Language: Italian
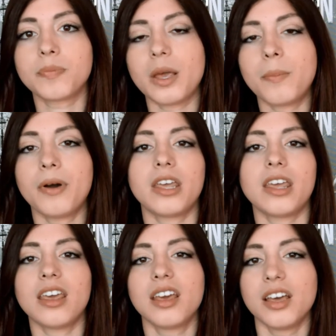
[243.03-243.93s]
E
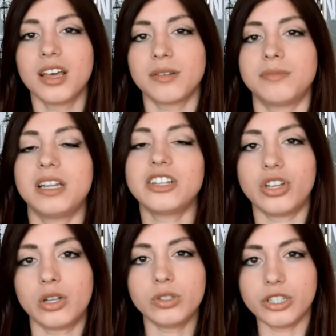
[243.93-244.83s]
poi mi
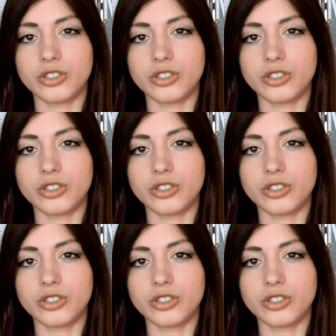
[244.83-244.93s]
leggere tutti i